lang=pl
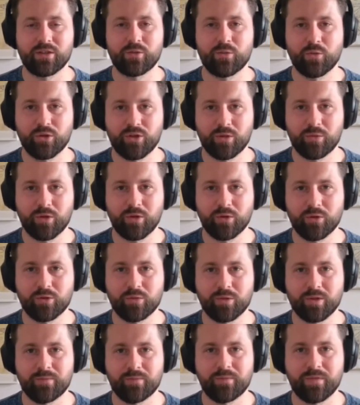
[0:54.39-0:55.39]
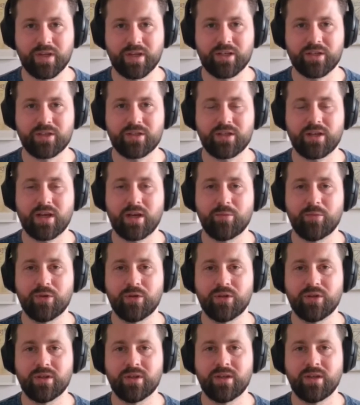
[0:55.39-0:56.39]
z młodymi ludźmi, tak
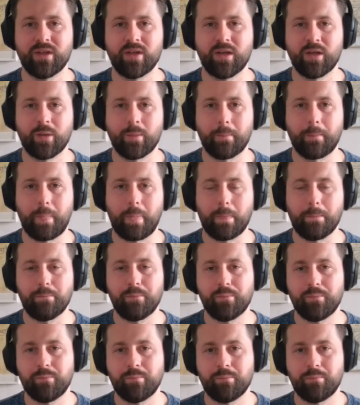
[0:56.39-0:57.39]
aby mm,